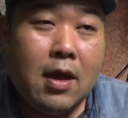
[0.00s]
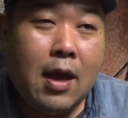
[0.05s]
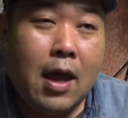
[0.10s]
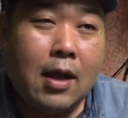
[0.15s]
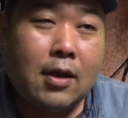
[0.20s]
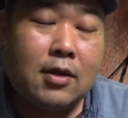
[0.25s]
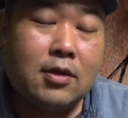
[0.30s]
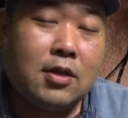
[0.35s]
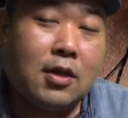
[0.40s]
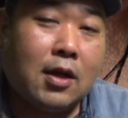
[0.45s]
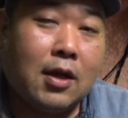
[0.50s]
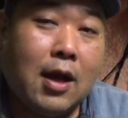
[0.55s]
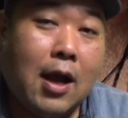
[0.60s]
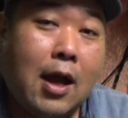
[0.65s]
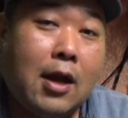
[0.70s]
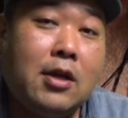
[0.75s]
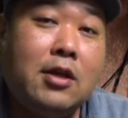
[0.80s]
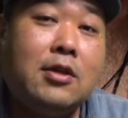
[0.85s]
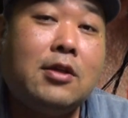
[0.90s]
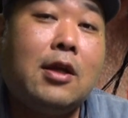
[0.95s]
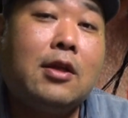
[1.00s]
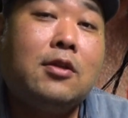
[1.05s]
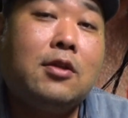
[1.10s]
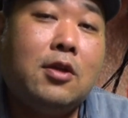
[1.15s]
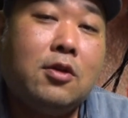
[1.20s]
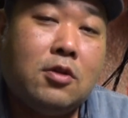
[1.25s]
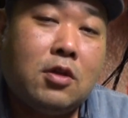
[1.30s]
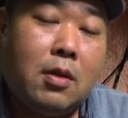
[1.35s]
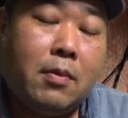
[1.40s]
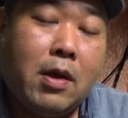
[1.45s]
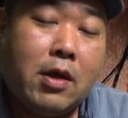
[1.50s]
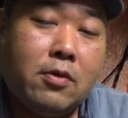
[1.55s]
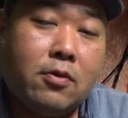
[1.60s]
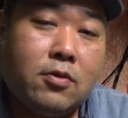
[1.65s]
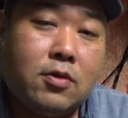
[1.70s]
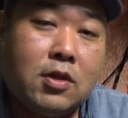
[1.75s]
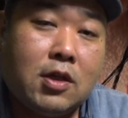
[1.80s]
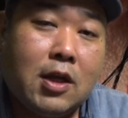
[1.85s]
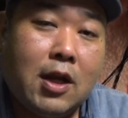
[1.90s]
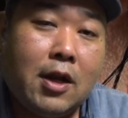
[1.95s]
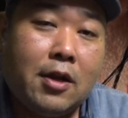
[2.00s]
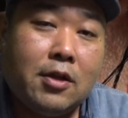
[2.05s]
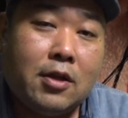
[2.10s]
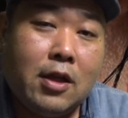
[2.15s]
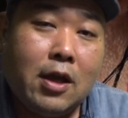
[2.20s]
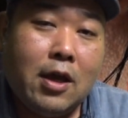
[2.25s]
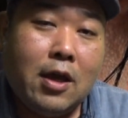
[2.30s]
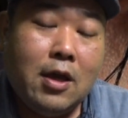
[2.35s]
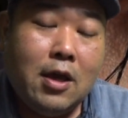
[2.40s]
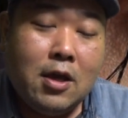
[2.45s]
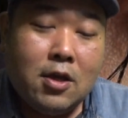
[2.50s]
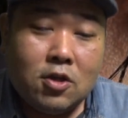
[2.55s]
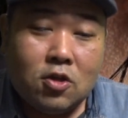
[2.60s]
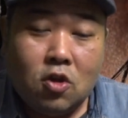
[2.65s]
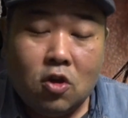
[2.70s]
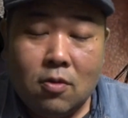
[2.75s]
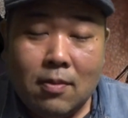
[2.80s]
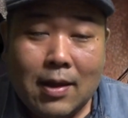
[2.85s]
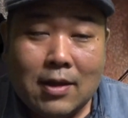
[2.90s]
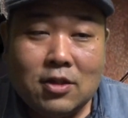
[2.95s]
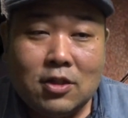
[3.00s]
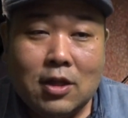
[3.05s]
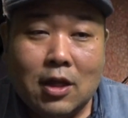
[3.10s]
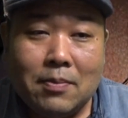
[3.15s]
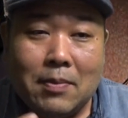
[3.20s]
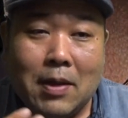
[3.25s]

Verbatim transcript: 博士からアリータっていう名前を付けられて、その町で